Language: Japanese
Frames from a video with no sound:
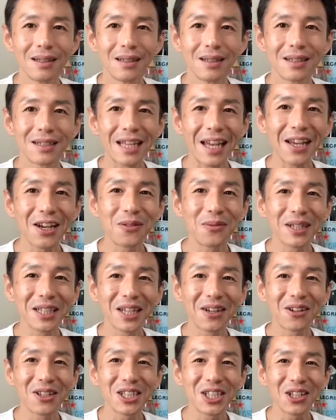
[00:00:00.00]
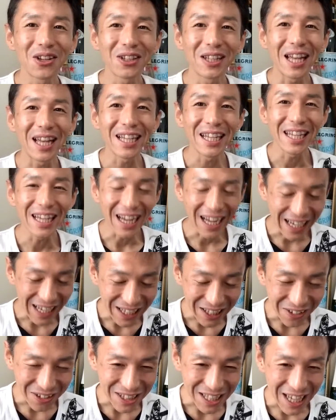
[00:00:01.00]
最後までご視聴いただきあり
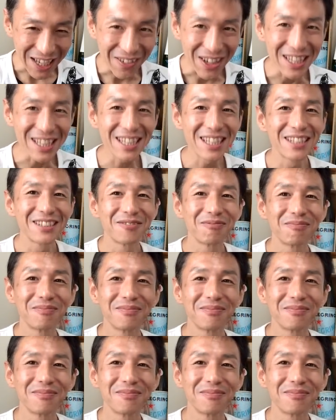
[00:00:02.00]
がとうございます。